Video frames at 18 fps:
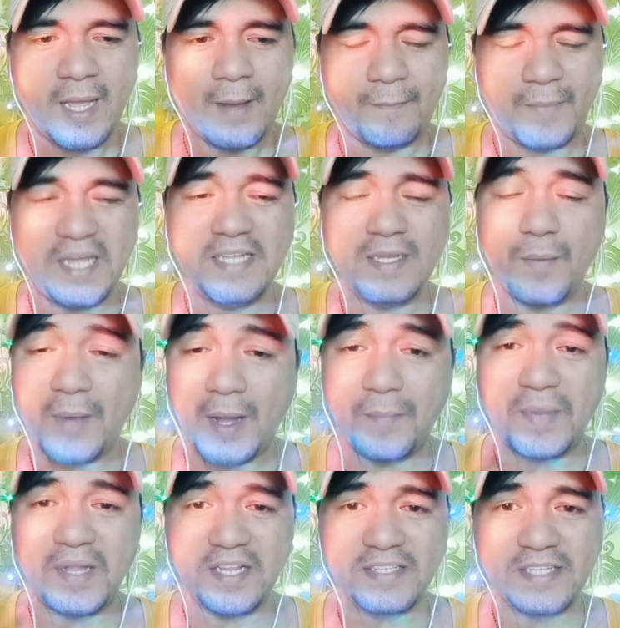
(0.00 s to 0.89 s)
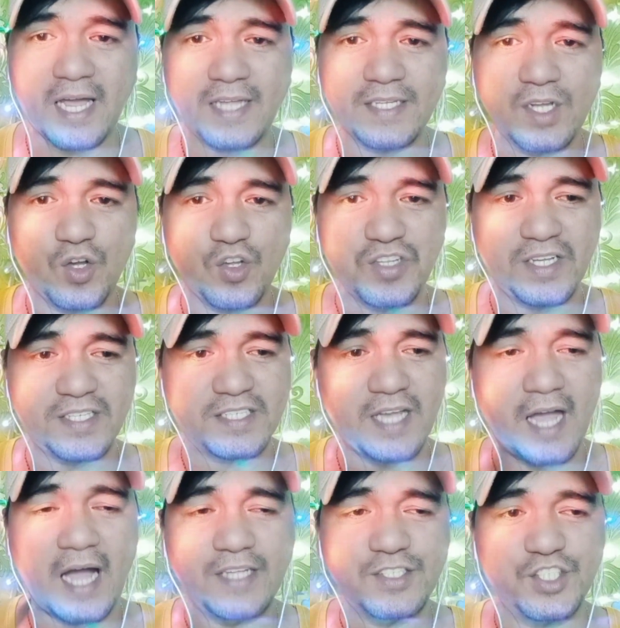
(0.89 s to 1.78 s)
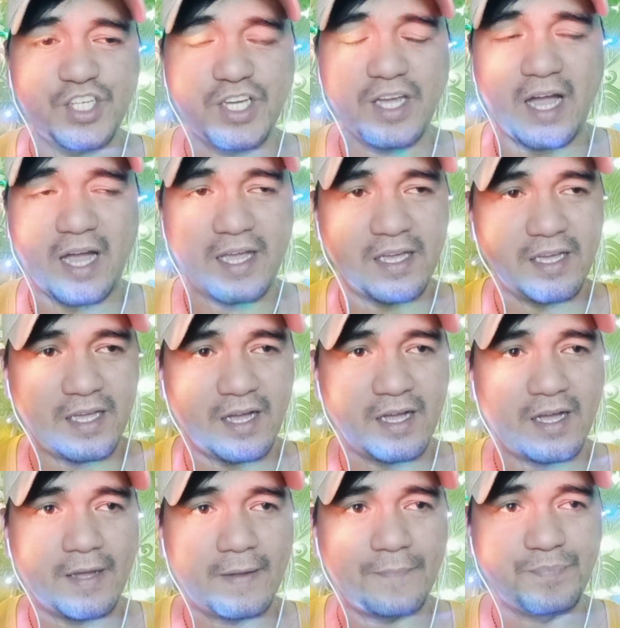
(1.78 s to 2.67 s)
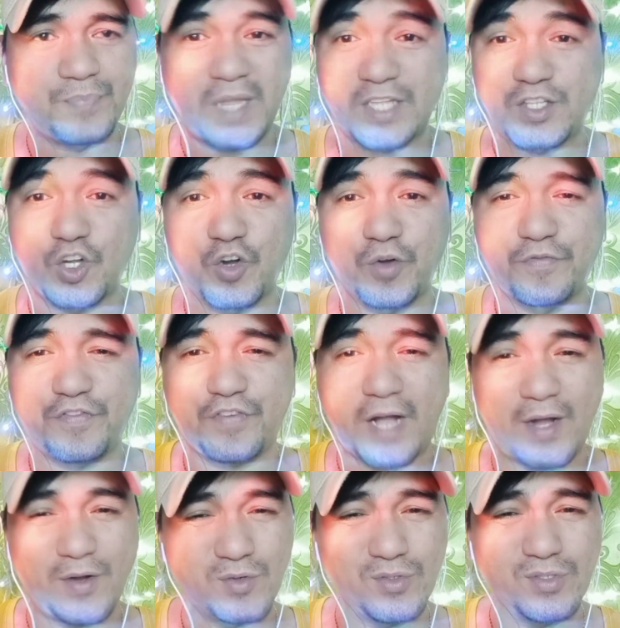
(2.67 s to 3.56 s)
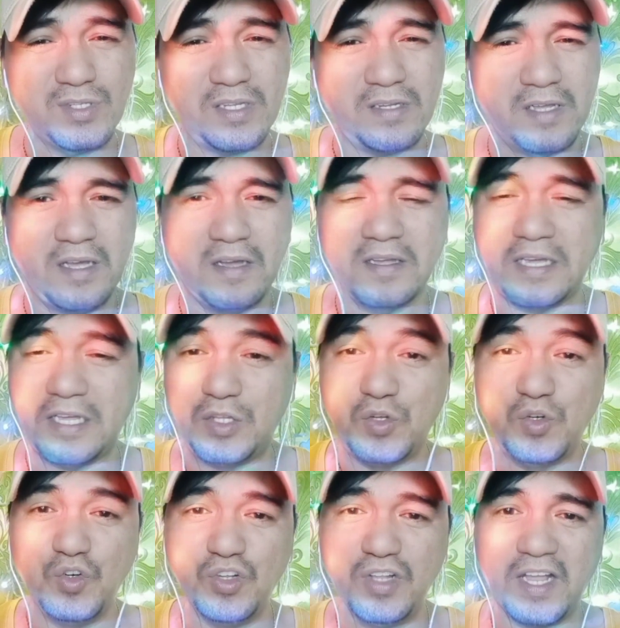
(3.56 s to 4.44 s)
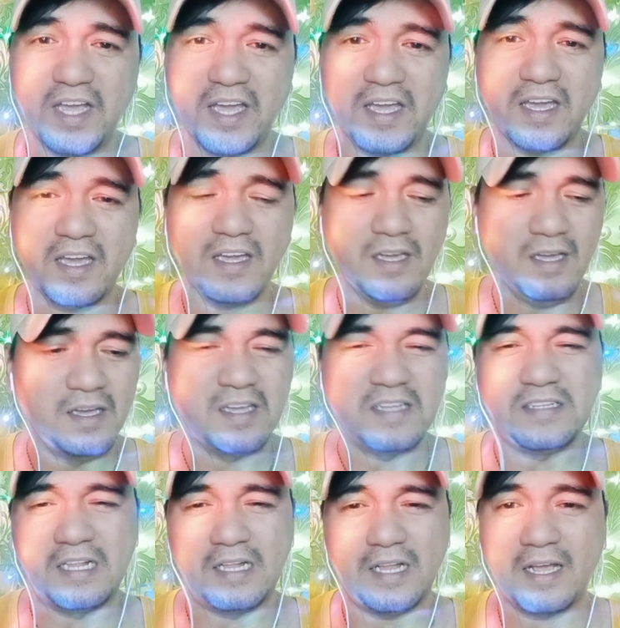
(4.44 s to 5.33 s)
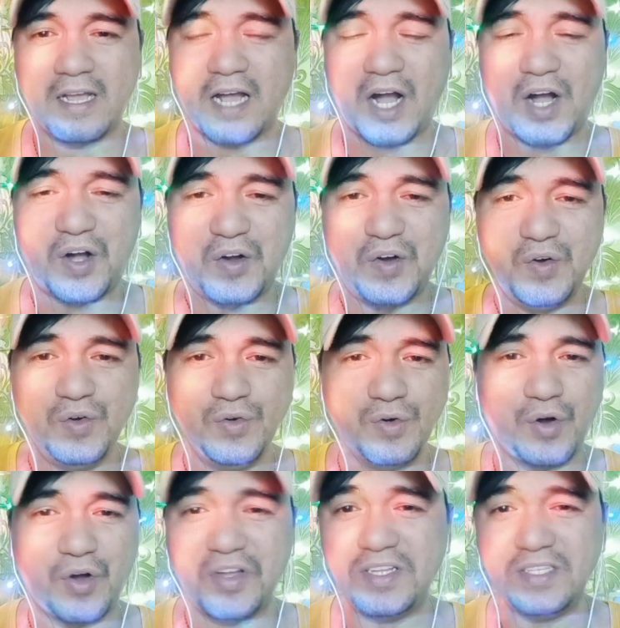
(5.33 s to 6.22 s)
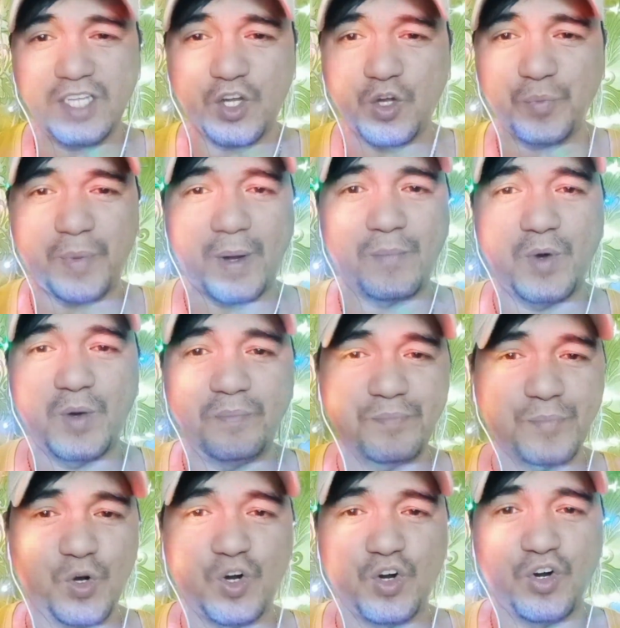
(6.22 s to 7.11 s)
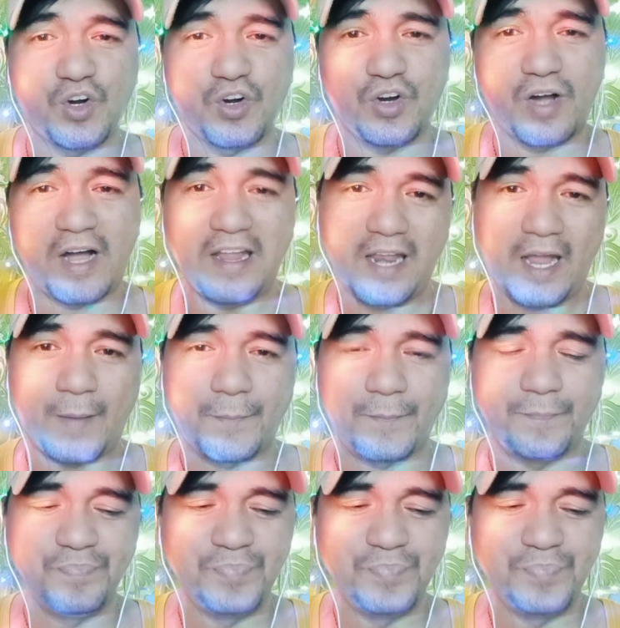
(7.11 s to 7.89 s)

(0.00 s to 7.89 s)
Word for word: May nababalitaan ako na si Hachi ay uh, ah, na dog found, hinuli, niligaw, o hindi ko pa man po alam.